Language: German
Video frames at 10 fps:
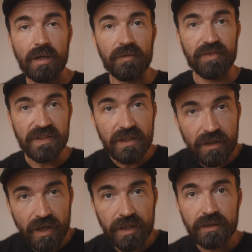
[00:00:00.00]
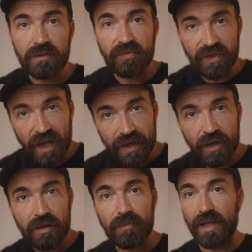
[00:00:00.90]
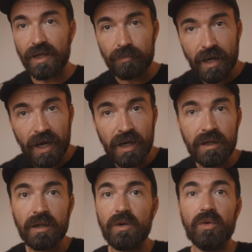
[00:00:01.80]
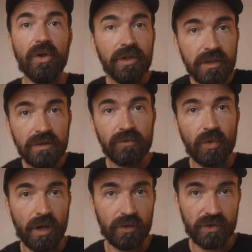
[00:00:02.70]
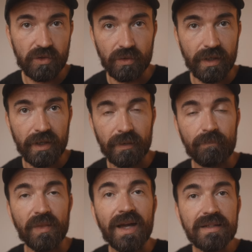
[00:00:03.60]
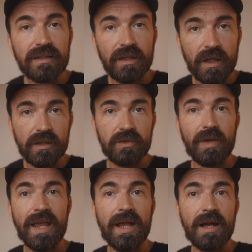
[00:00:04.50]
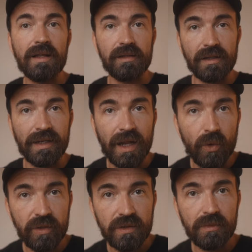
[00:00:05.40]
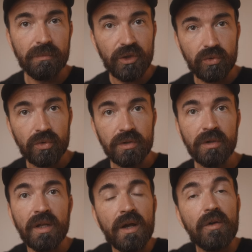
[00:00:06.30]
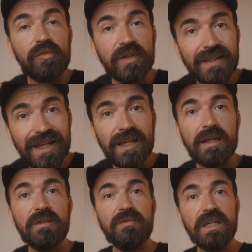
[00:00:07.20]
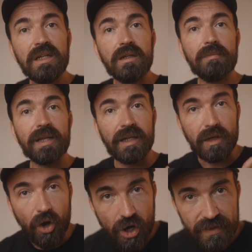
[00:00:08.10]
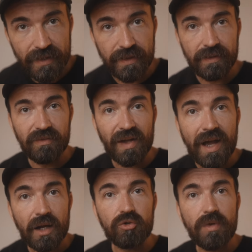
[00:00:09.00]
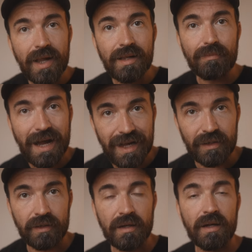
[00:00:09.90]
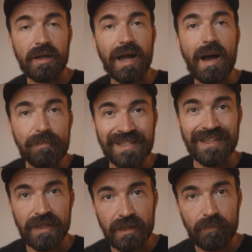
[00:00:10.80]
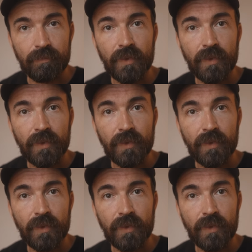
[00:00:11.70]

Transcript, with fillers: Visitenkarten, Flyer an der Bar oder irgendwo auszulegen. Das sind also eher laute Methoden, von denen wir bei den Hochzeiten, die wir aktuell machen, absehen.